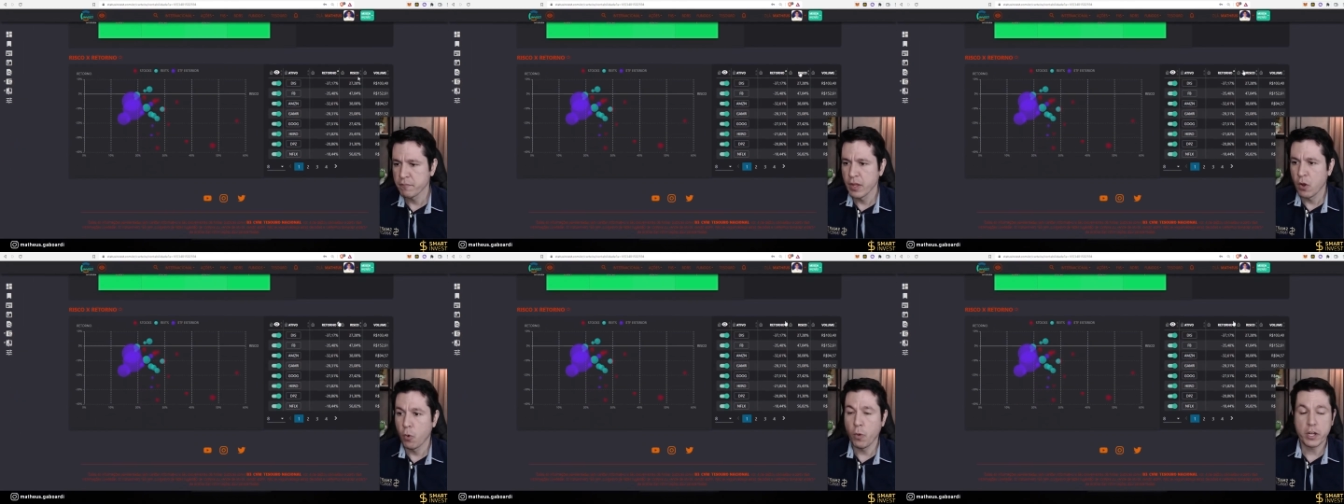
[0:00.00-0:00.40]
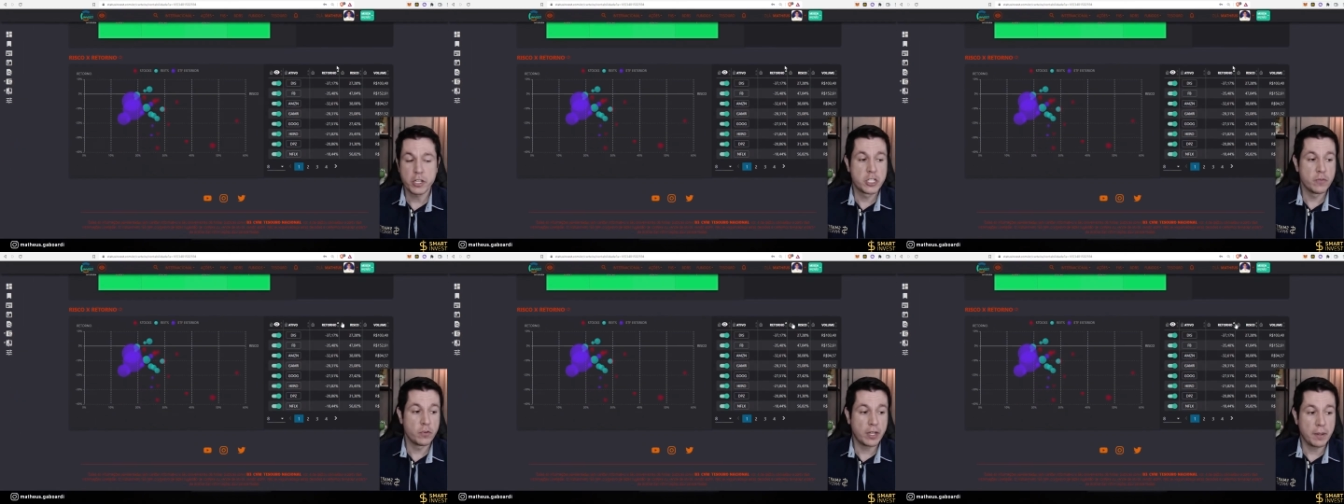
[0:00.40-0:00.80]
O
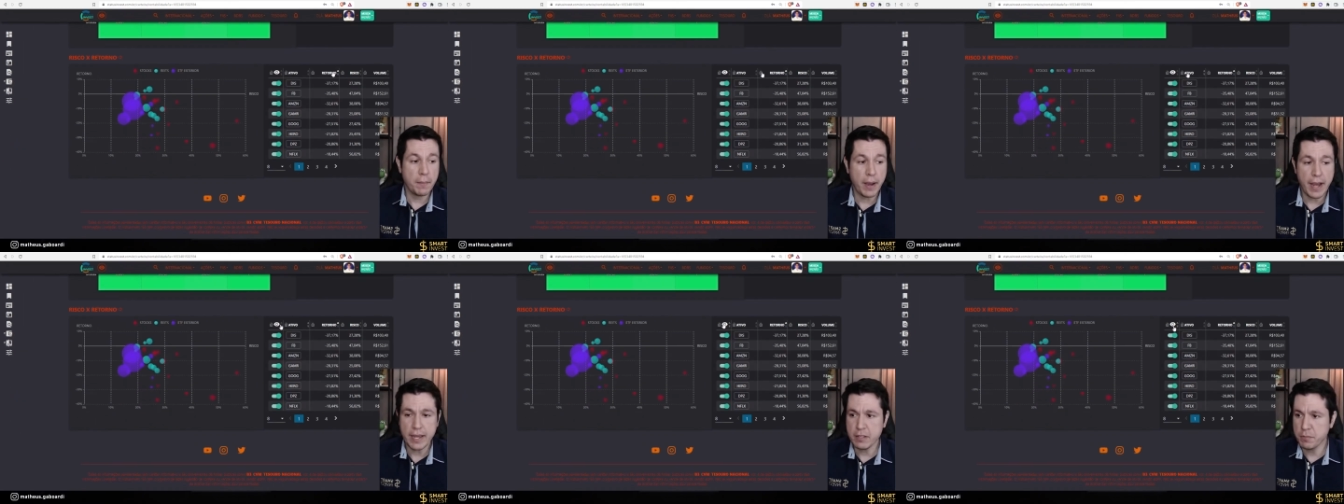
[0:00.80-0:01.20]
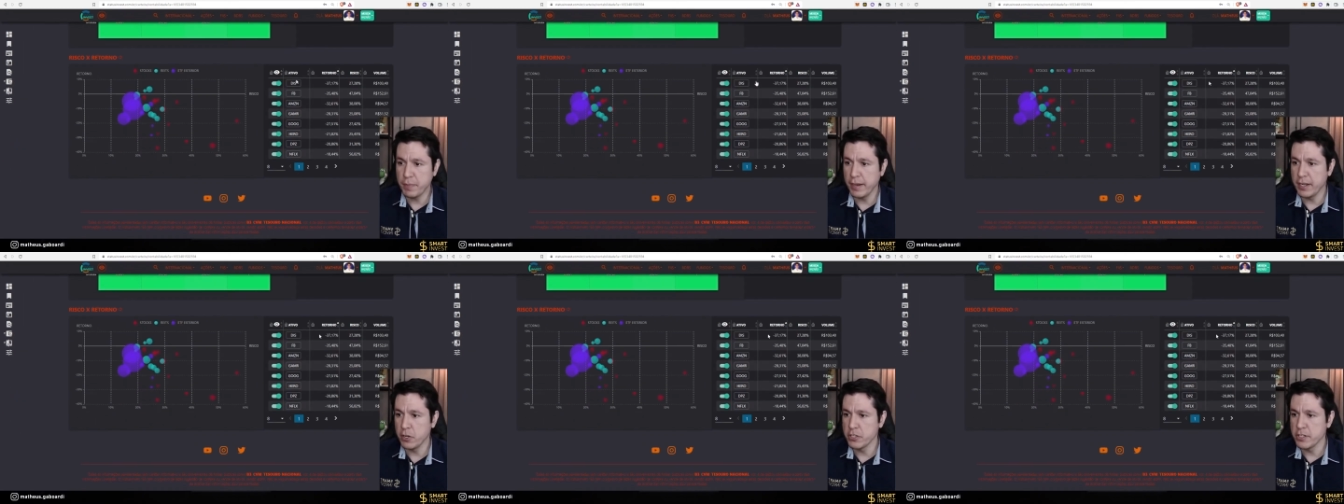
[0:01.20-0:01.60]
ativo que mais
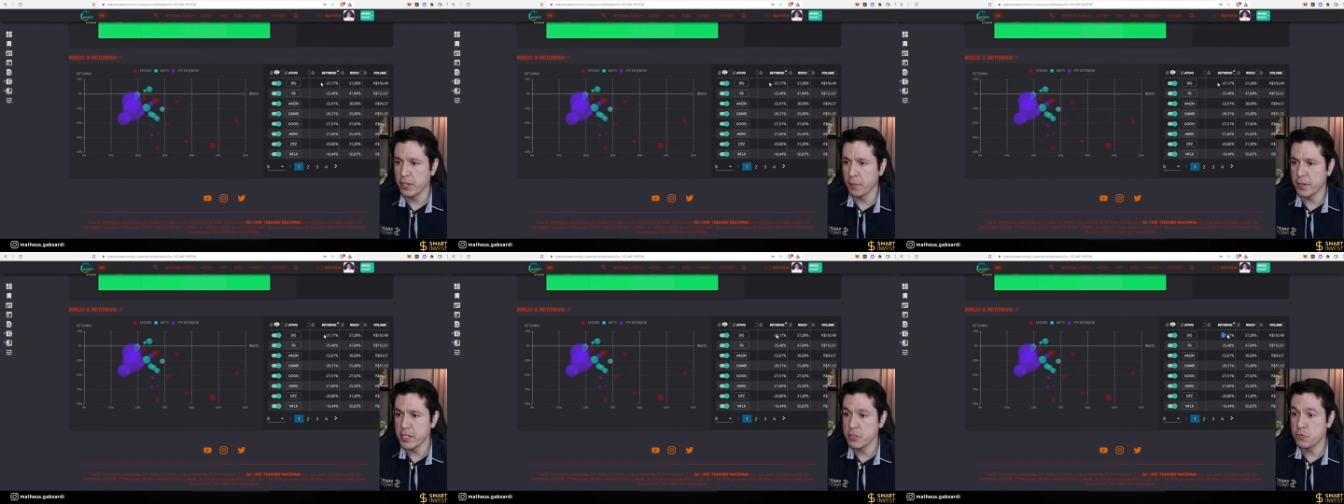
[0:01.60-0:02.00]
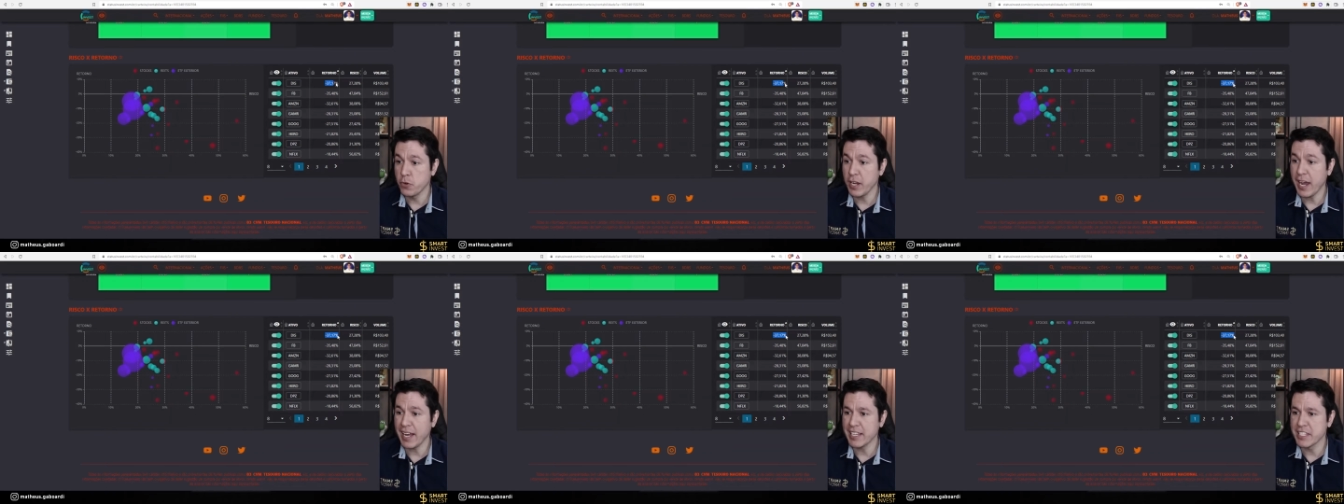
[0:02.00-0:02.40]
perdeu dinheiro para a gente foi
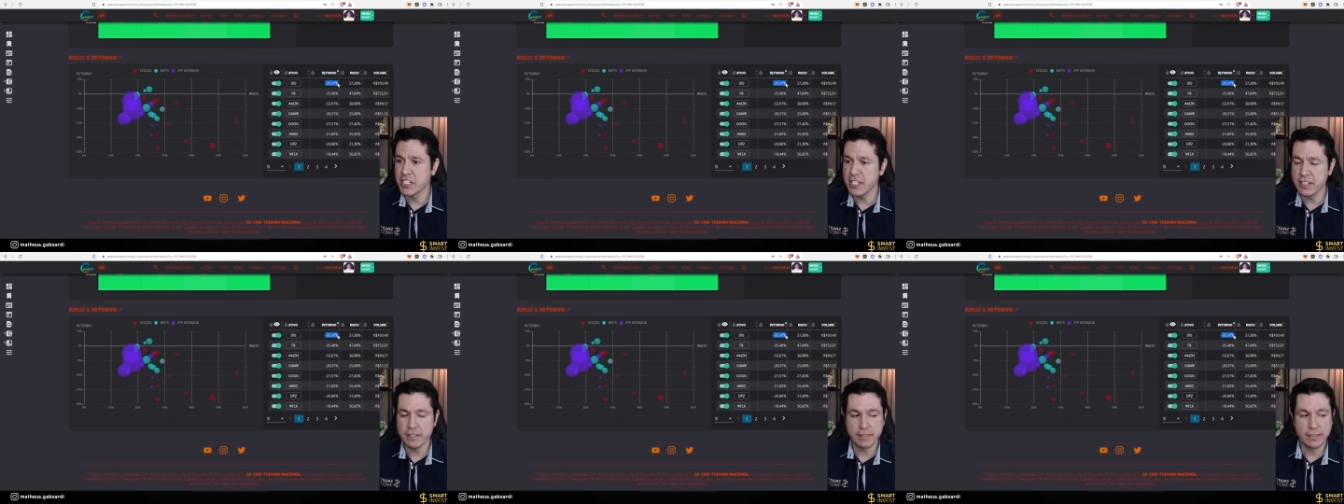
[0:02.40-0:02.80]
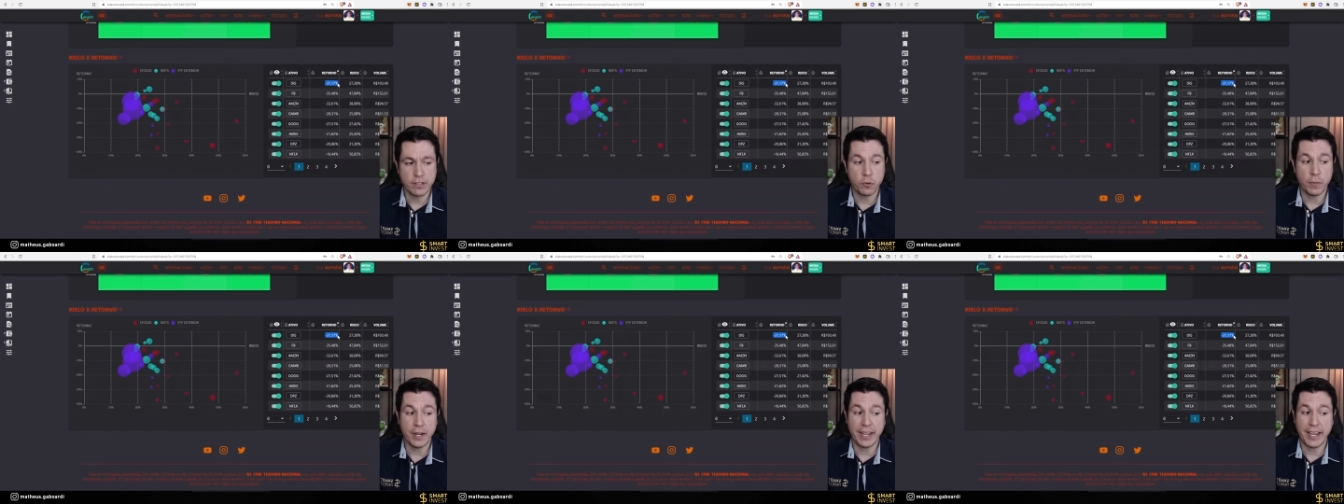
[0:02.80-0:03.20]
a Disney, com
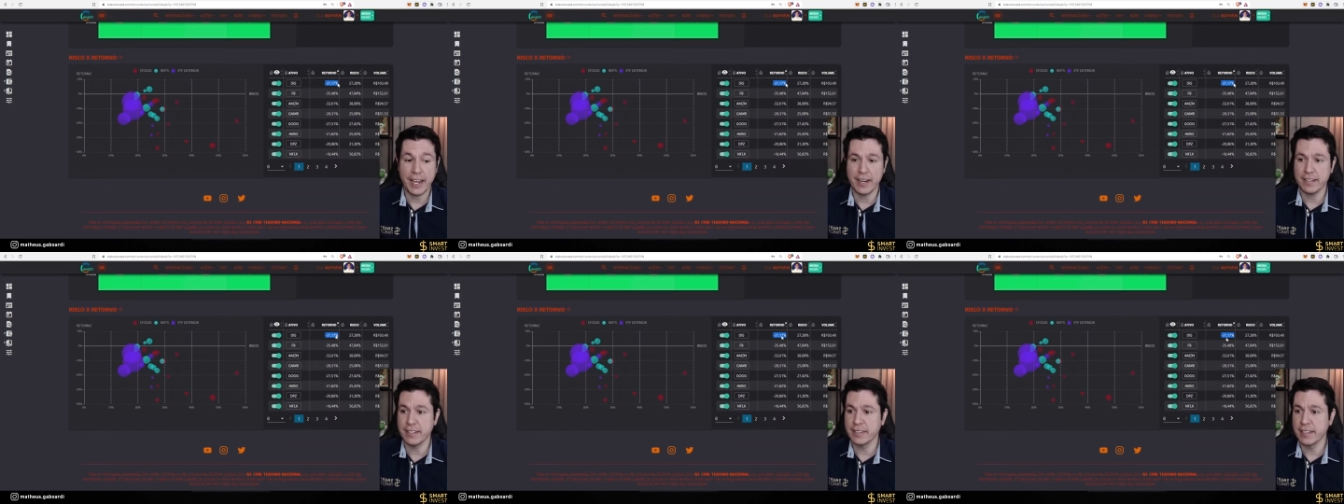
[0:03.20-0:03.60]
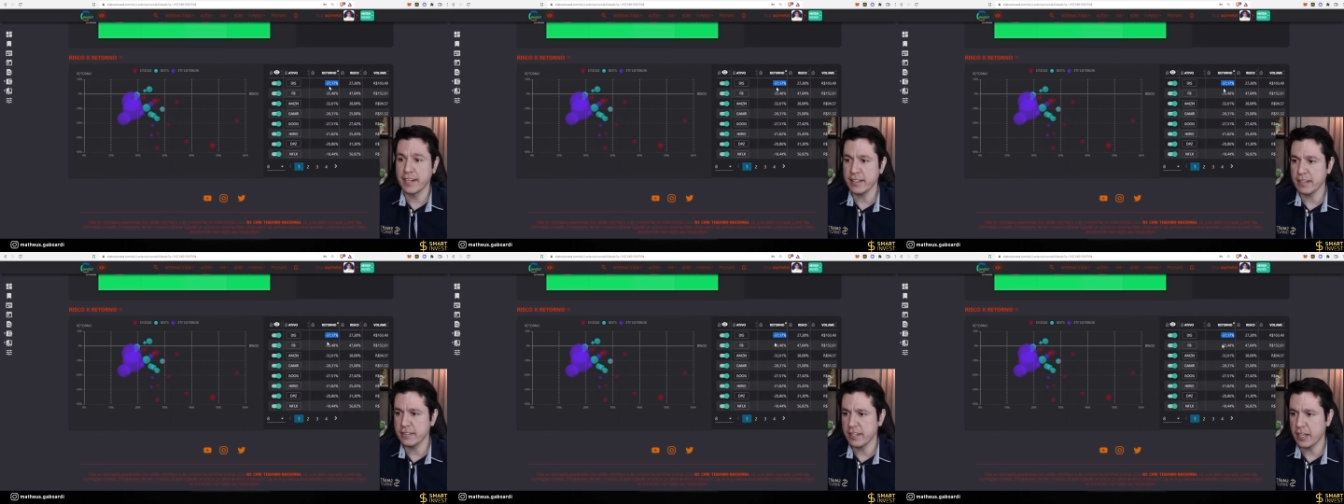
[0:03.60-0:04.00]
uma queda de
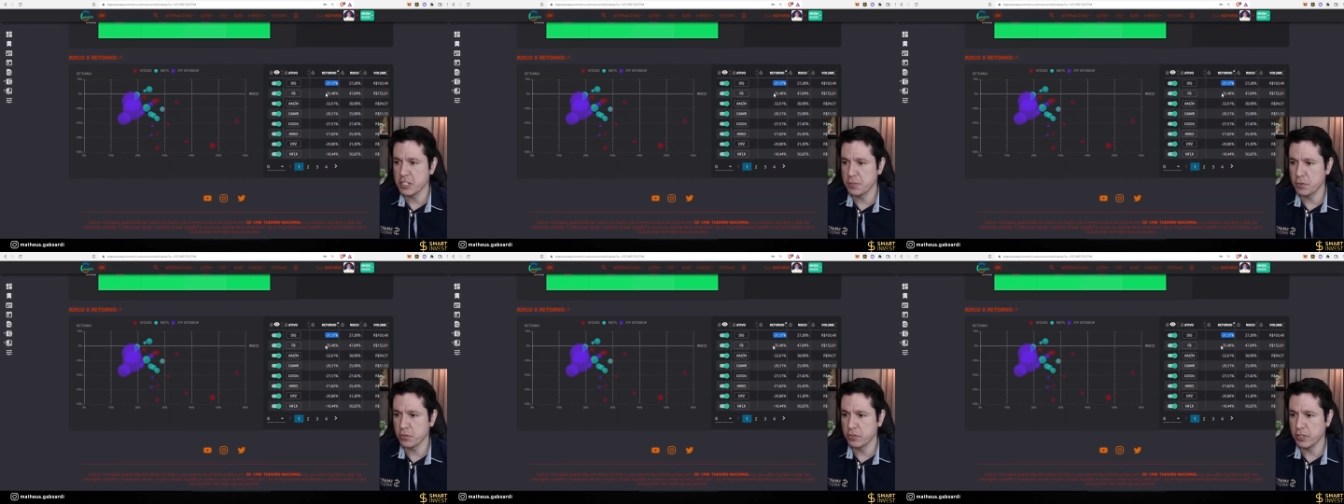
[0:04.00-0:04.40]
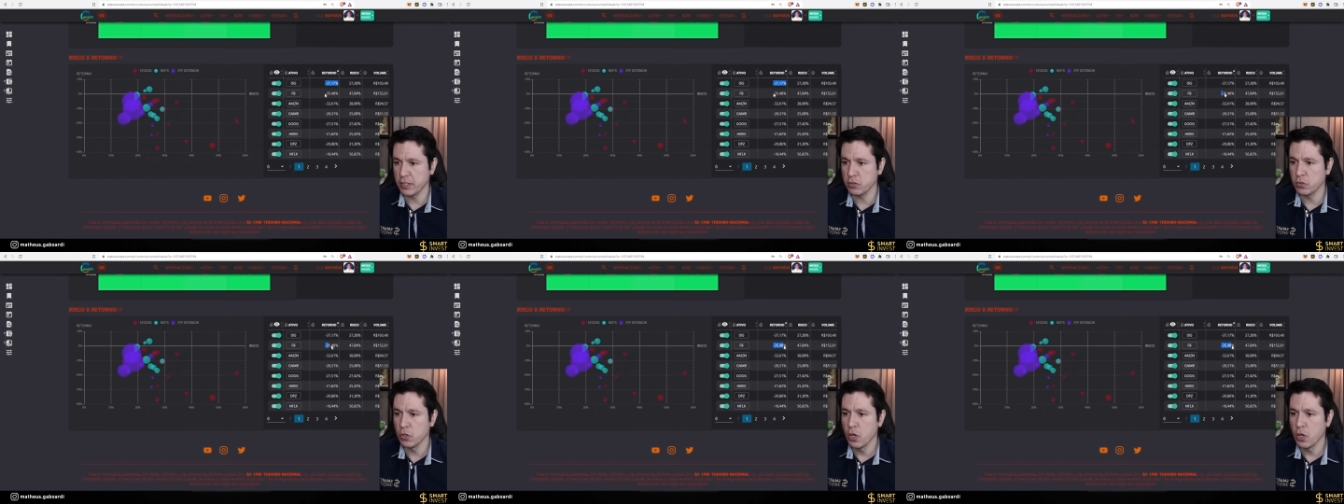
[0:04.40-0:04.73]
37%.